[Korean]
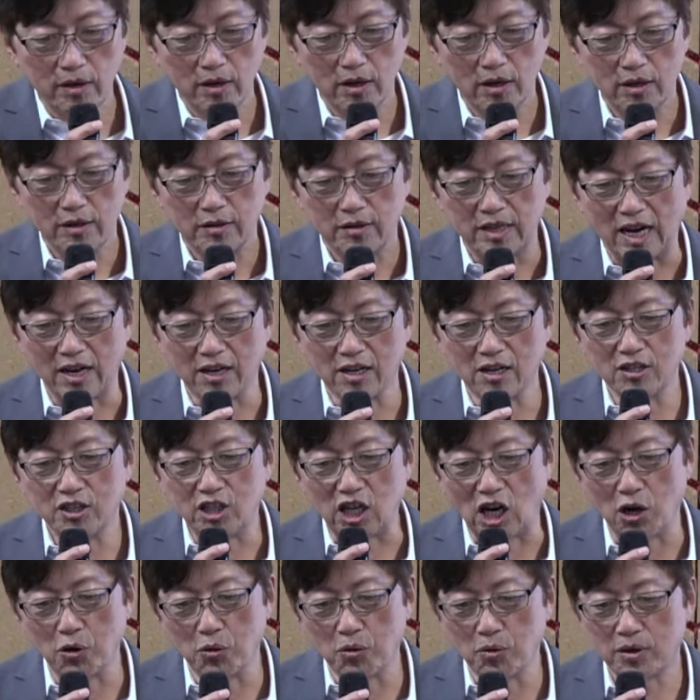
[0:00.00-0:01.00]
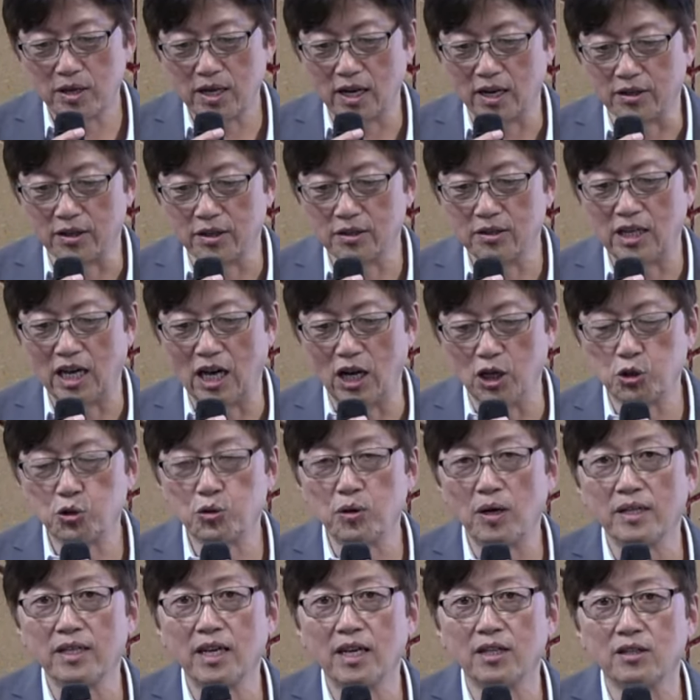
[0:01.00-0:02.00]
나를 자유롭게 하는 예수
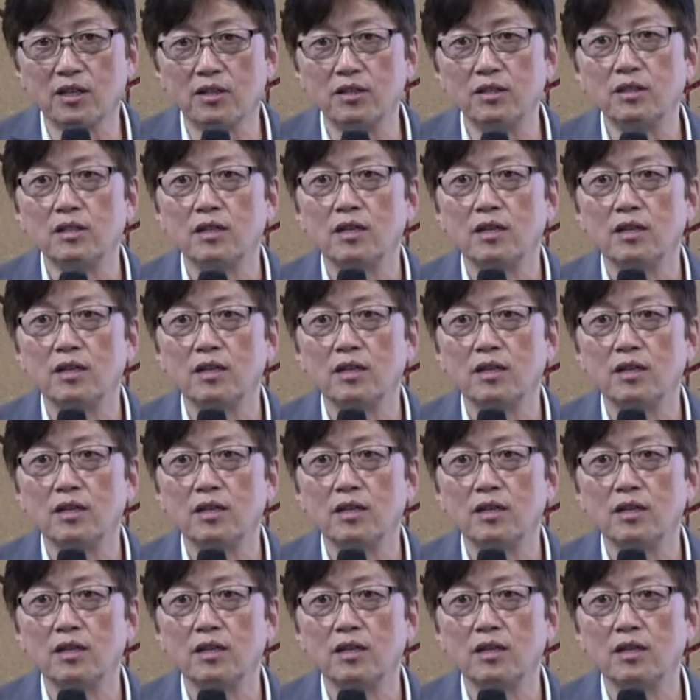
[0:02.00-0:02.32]
안에 있는